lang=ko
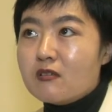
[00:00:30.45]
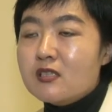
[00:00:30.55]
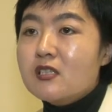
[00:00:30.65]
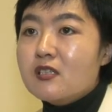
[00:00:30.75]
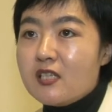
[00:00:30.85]

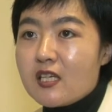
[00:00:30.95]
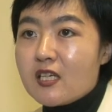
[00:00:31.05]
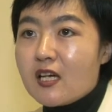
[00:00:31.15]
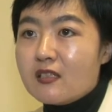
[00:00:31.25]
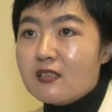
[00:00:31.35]
흔히들
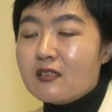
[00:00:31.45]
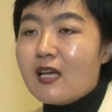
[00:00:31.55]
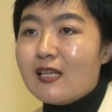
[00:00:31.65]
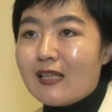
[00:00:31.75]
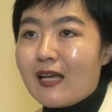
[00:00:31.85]
얘기하는
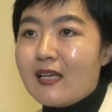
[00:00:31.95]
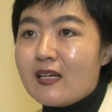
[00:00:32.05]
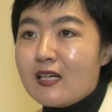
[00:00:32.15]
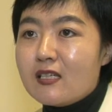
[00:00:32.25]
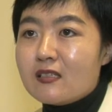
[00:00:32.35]

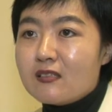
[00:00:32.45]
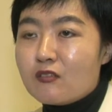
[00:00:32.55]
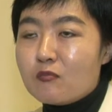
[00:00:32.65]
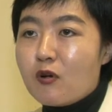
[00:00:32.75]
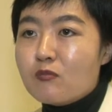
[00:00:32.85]
다양한
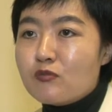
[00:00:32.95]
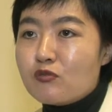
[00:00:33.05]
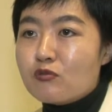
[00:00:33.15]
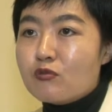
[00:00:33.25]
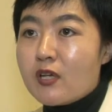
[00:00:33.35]
그런
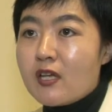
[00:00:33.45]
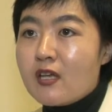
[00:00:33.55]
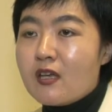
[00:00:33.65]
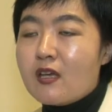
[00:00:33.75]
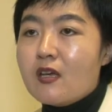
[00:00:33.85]

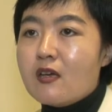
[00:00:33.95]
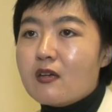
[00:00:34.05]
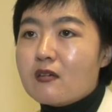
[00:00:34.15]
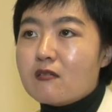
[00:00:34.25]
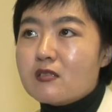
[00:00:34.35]
범주의
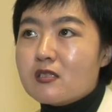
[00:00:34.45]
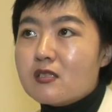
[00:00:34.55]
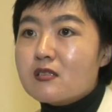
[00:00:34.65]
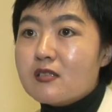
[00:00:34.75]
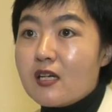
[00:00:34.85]
그런
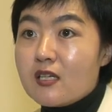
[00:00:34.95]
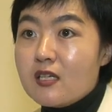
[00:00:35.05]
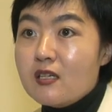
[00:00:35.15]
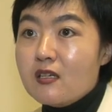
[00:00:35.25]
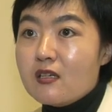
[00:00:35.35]

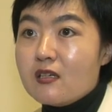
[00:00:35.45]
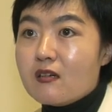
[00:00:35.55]
증상이